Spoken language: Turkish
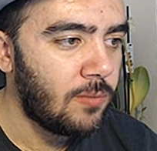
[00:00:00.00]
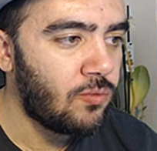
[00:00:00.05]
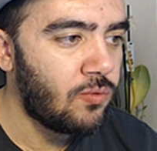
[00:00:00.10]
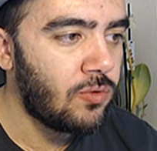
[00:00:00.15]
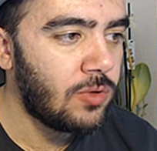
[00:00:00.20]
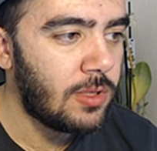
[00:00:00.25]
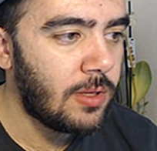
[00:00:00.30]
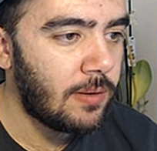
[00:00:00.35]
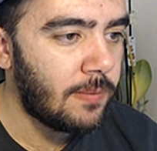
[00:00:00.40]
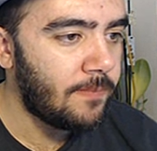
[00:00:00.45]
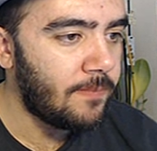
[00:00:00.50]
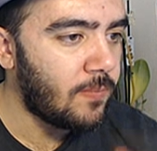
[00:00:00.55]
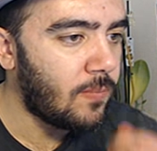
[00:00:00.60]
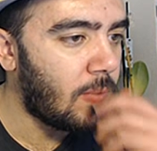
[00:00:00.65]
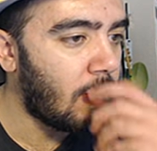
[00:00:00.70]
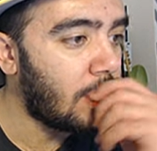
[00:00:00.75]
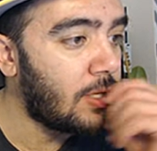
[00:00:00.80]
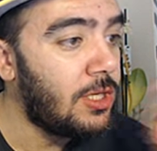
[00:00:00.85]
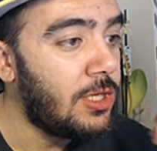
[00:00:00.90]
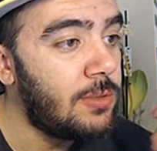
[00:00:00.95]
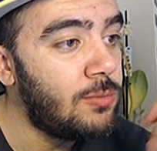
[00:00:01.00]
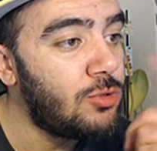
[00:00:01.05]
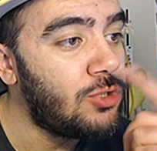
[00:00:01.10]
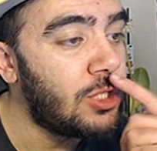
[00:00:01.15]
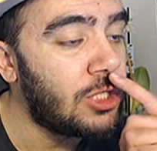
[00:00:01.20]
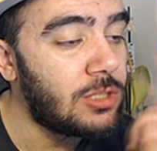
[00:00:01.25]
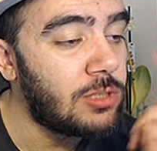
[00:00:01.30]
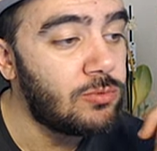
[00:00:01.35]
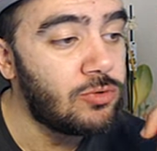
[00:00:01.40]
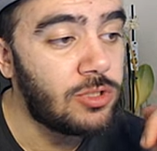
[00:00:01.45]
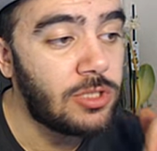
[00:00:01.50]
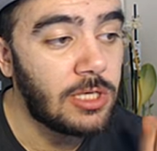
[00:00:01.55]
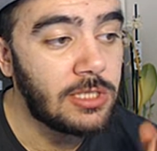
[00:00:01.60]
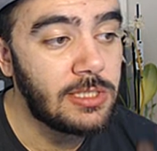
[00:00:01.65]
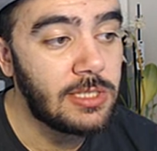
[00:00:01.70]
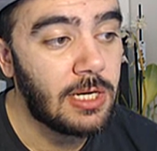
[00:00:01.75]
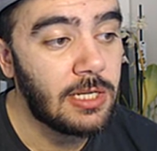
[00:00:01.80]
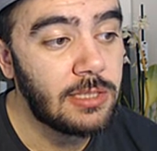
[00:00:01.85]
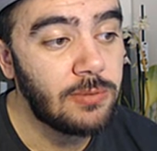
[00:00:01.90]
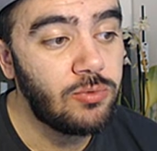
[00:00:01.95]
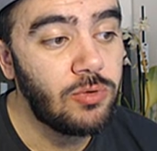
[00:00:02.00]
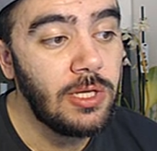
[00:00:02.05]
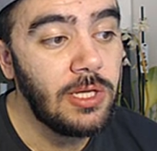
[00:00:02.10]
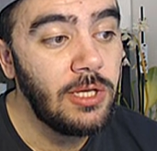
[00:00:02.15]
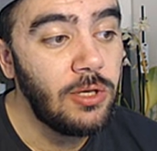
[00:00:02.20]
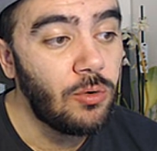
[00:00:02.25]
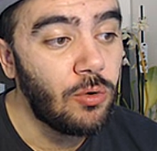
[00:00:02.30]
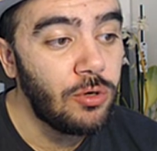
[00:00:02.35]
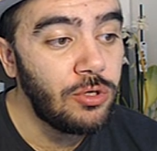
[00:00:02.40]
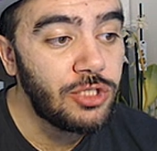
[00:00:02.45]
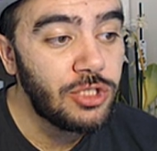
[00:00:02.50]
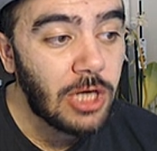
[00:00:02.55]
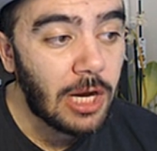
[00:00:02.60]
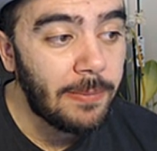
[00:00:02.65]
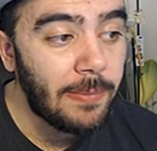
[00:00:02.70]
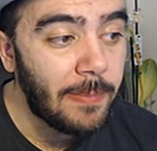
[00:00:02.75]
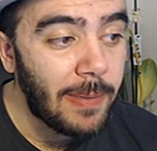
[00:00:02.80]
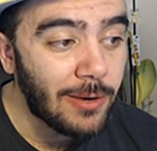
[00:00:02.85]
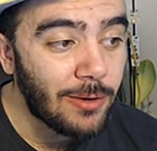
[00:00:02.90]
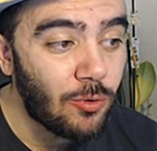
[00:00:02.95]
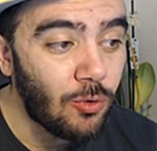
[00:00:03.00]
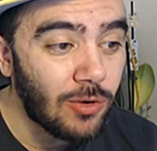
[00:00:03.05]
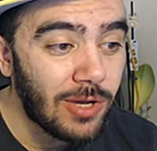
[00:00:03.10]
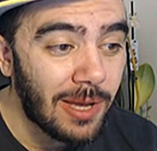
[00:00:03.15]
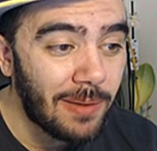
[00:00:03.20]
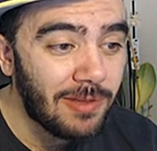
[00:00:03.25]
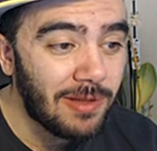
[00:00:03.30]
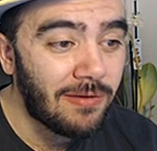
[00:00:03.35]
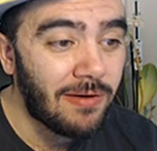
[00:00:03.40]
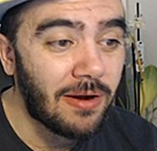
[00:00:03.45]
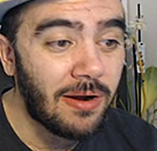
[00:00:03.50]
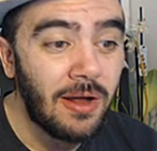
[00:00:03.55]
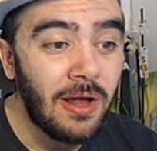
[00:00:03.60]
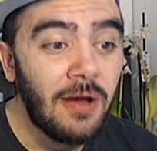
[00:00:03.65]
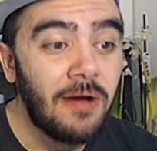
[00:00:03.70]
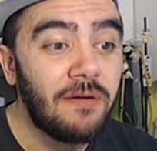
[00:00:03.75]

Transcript: Bunu da bak 23 yaşında bu 86. Bu da iyi oyuncu ama bak Kokem de var.